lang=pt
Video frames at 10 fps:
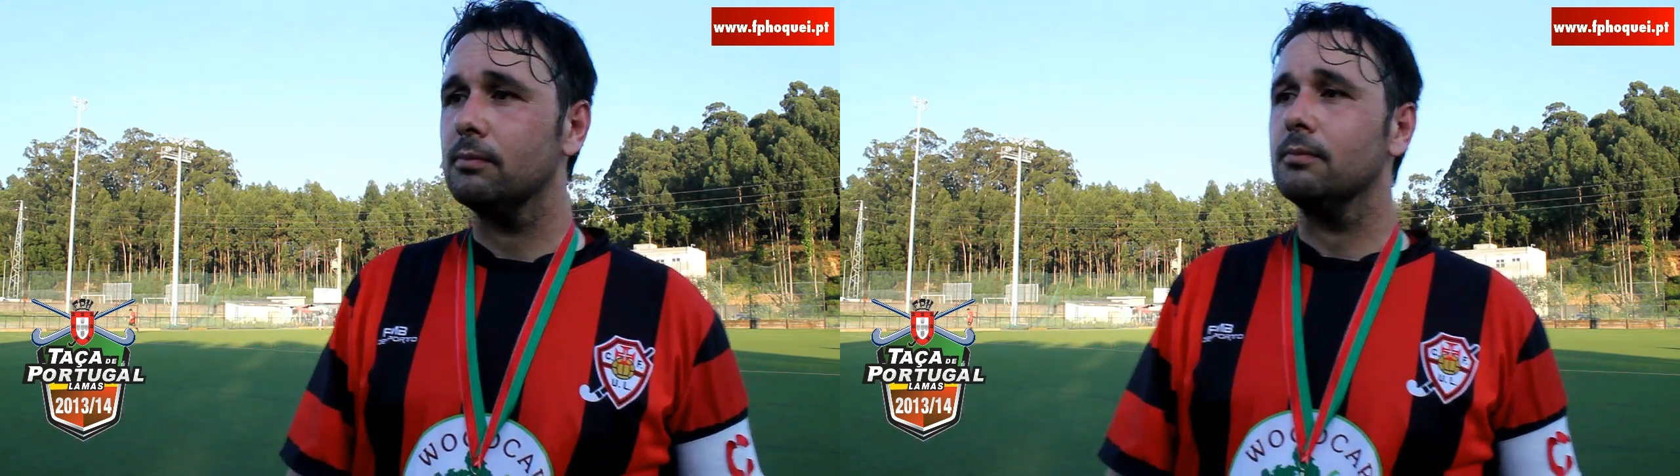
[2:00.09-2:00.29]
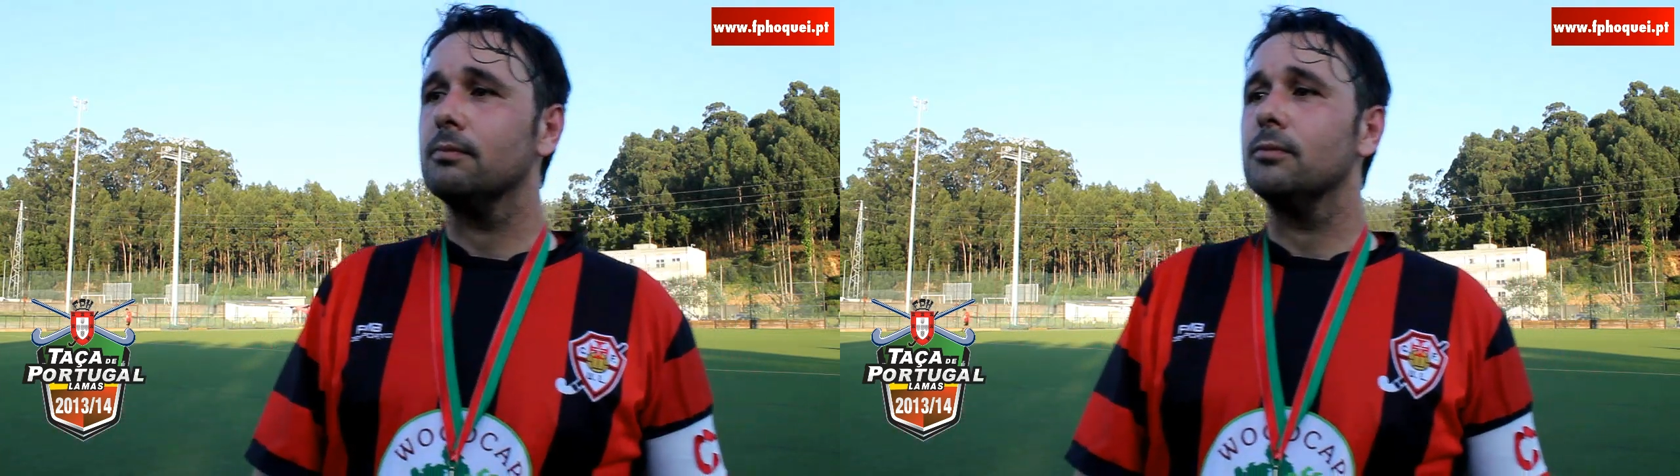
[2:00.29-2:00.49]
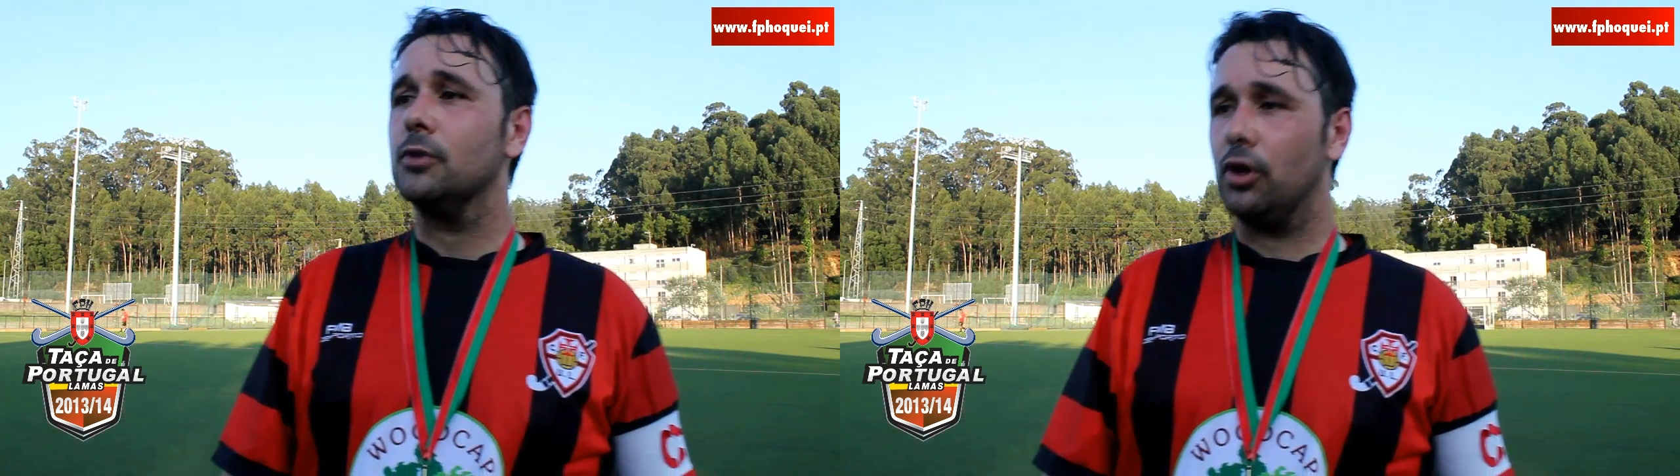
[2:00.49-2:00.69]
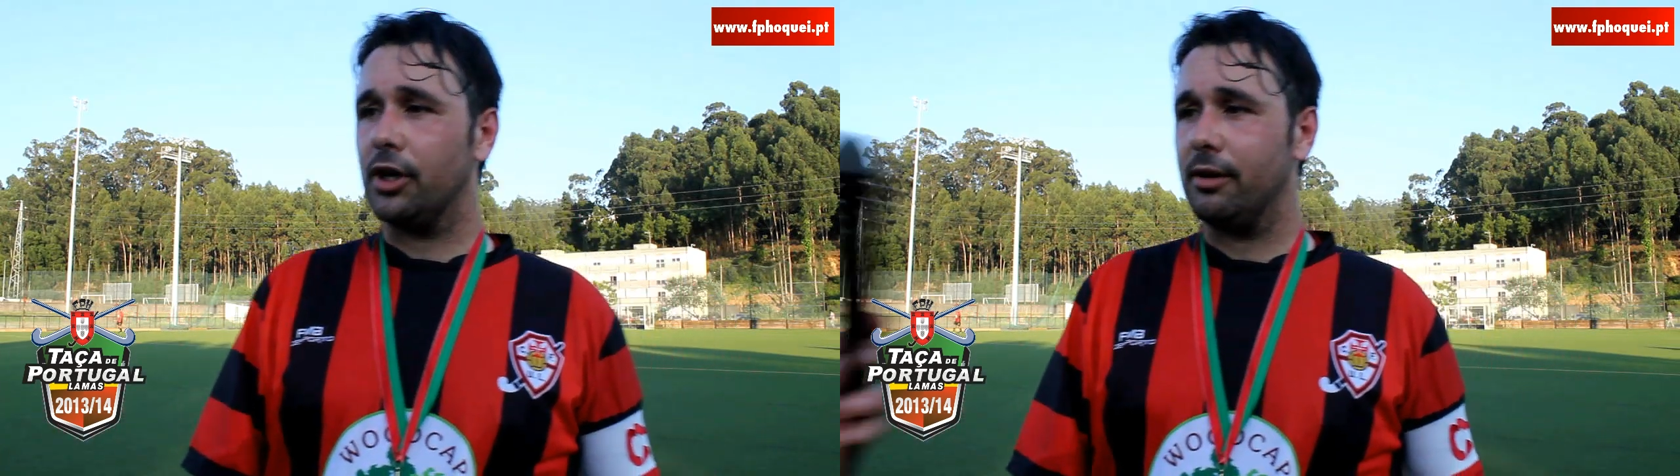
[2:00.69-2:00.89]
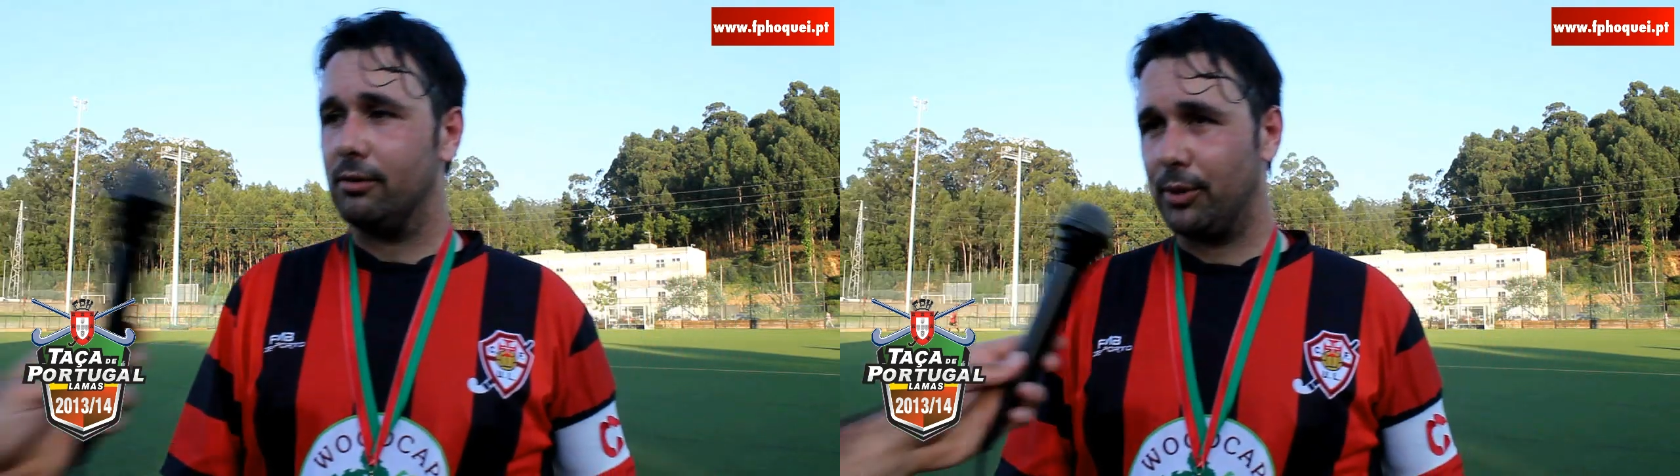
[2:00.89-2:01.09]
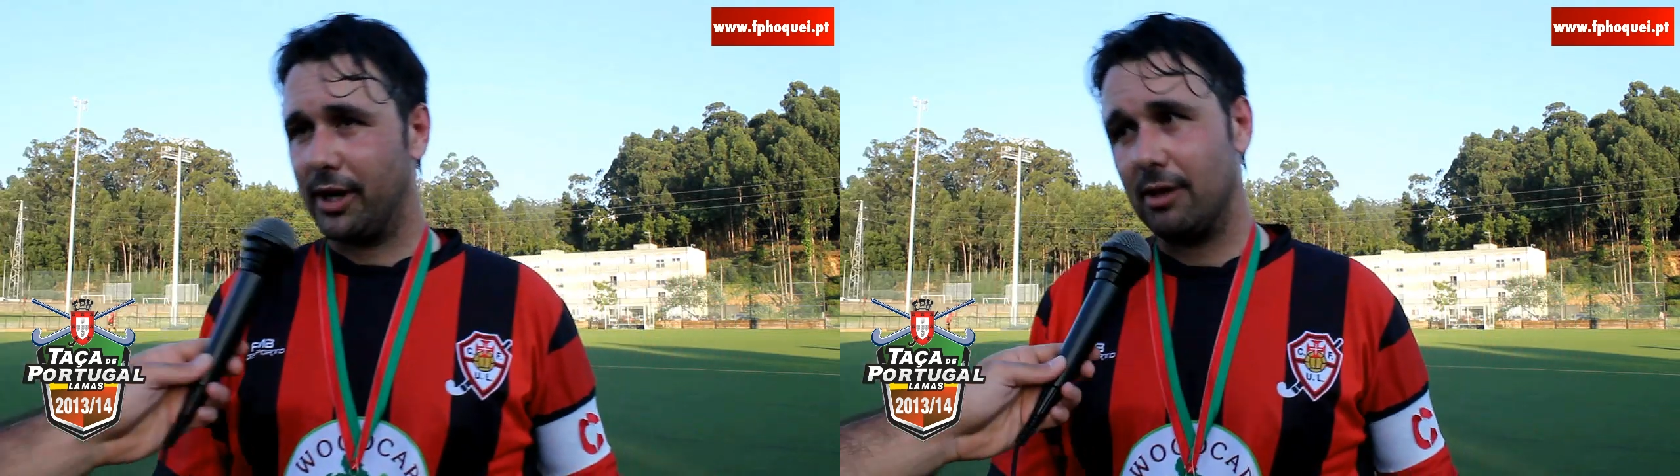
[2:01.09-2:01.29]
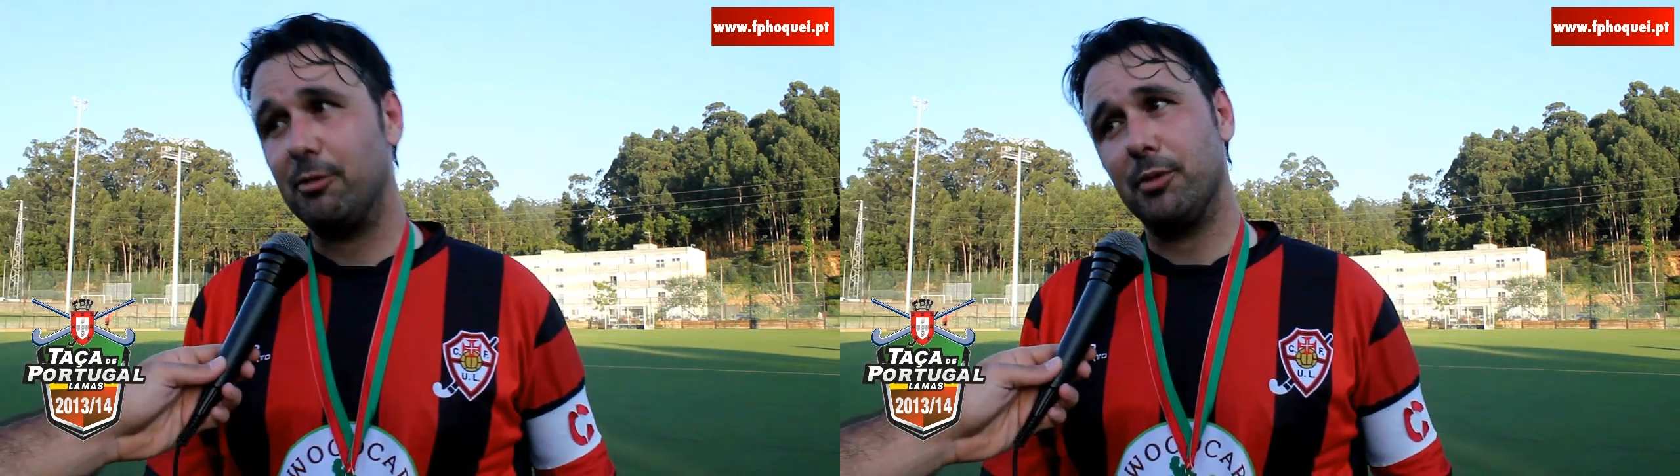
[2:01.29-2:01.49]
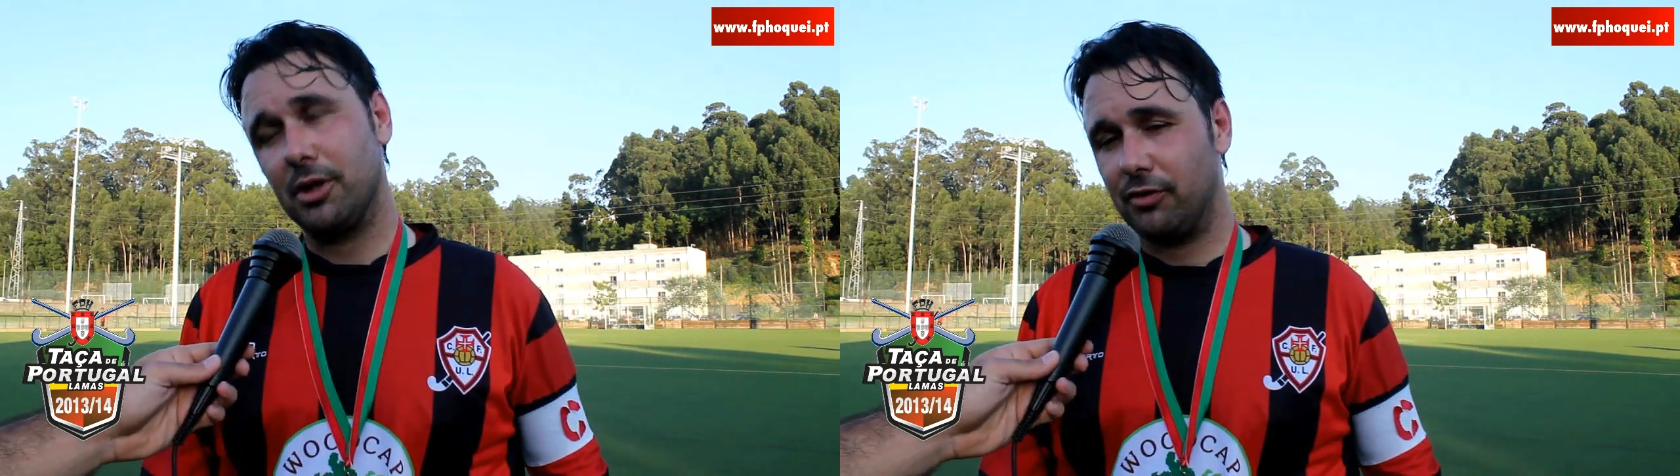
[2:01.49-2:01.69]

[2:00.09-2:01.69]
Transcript: próxima época. Obrigado, primeiras